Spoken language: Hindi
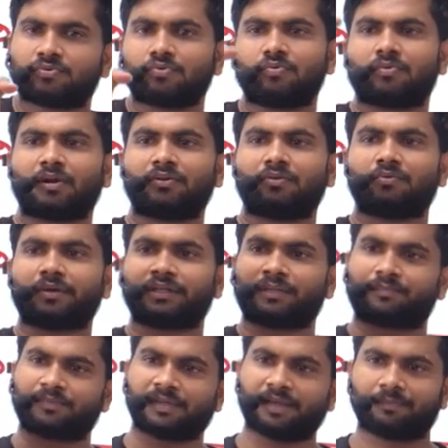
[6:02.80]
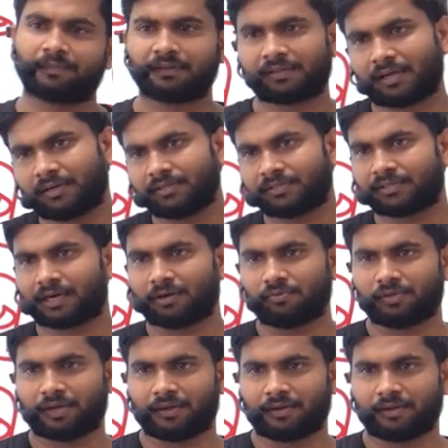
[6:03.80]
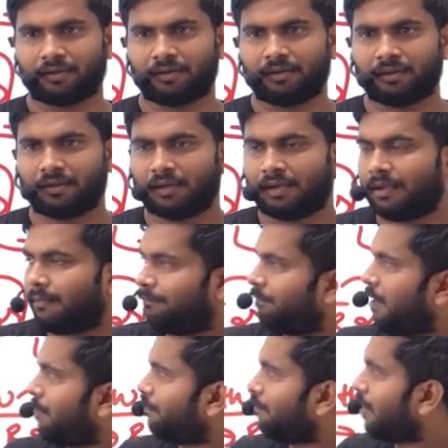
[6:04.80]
कर दोगे तब से आपकी तैयारी स्टार्ट हो जाएगी पेपर